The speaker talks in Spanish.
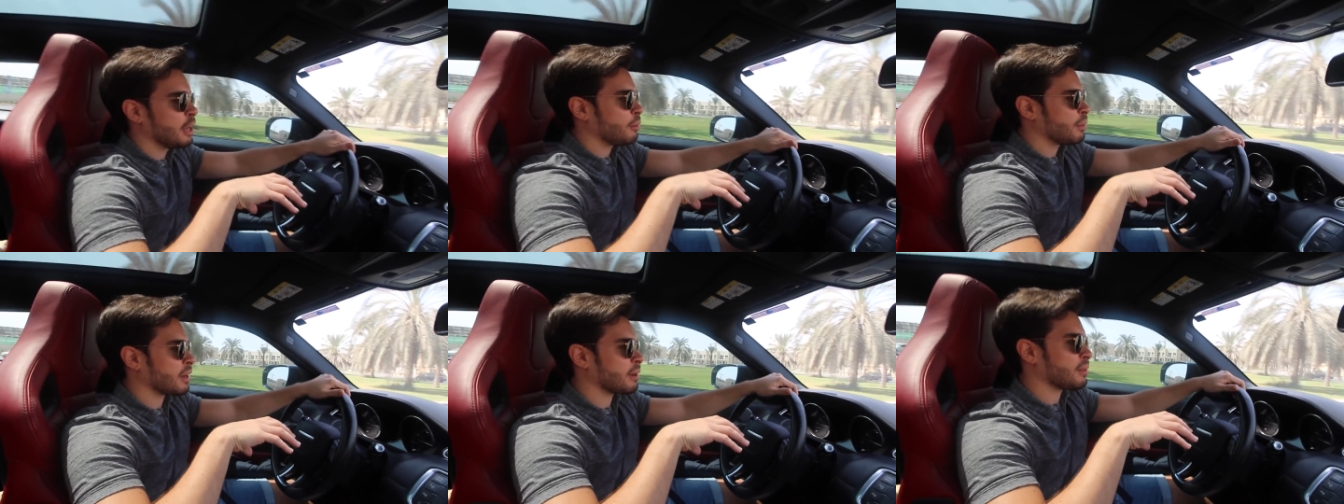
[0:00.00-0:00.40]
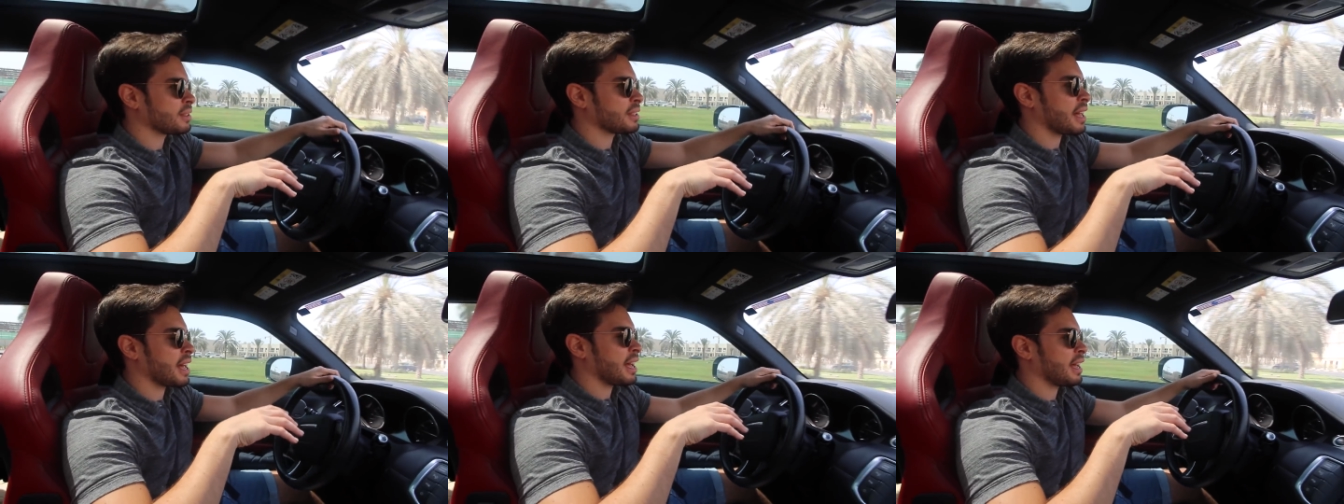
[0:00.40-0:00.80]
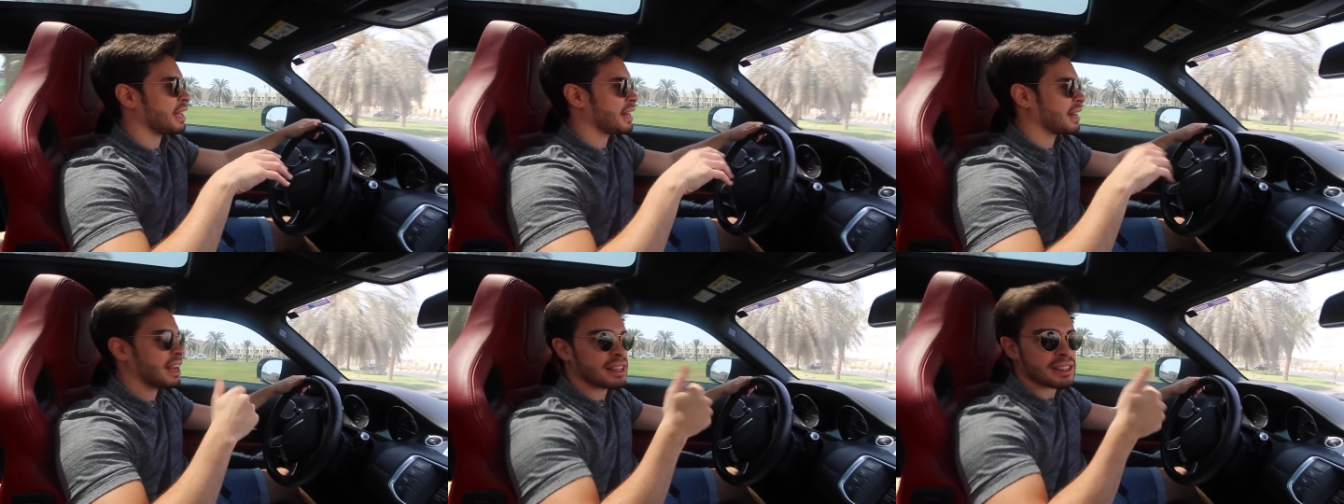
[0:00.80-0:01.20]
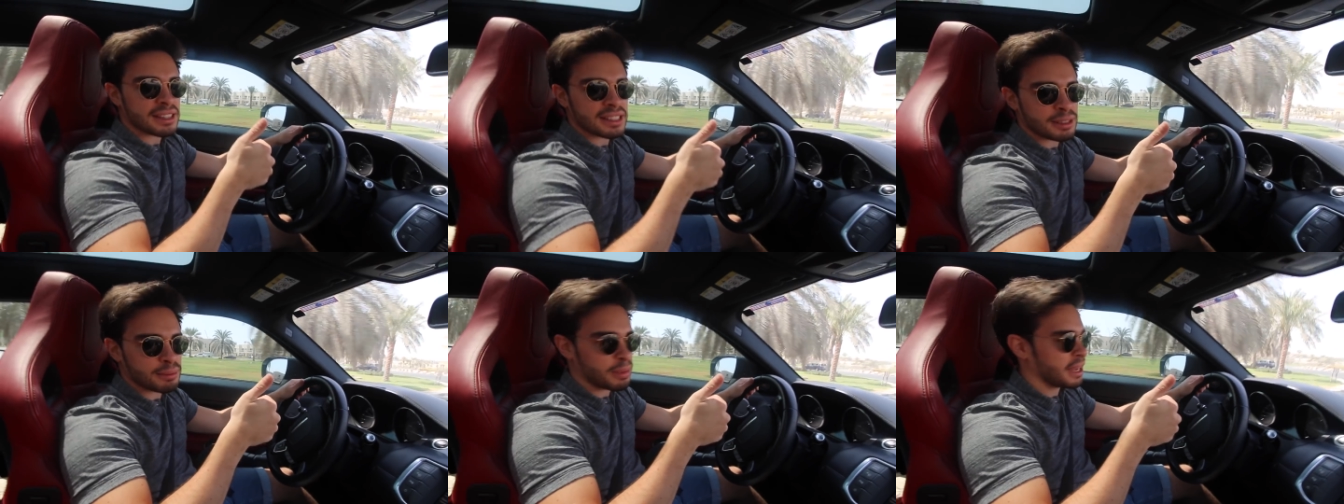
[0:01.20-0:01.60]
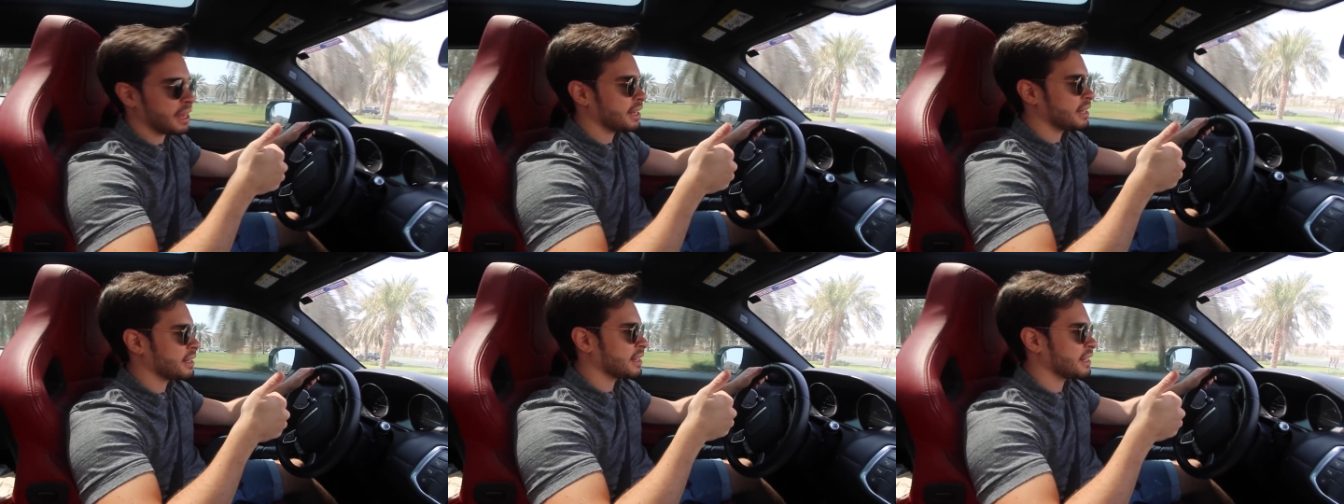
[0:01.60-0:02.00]
Por ejemplo está el eh, Cluster
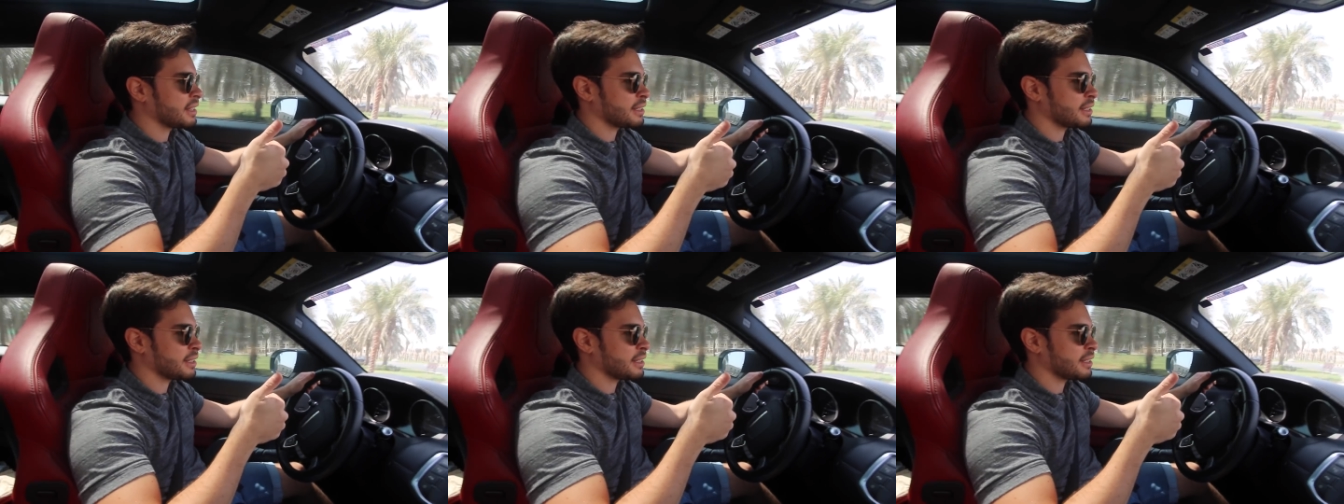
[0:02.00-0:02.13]
Spain,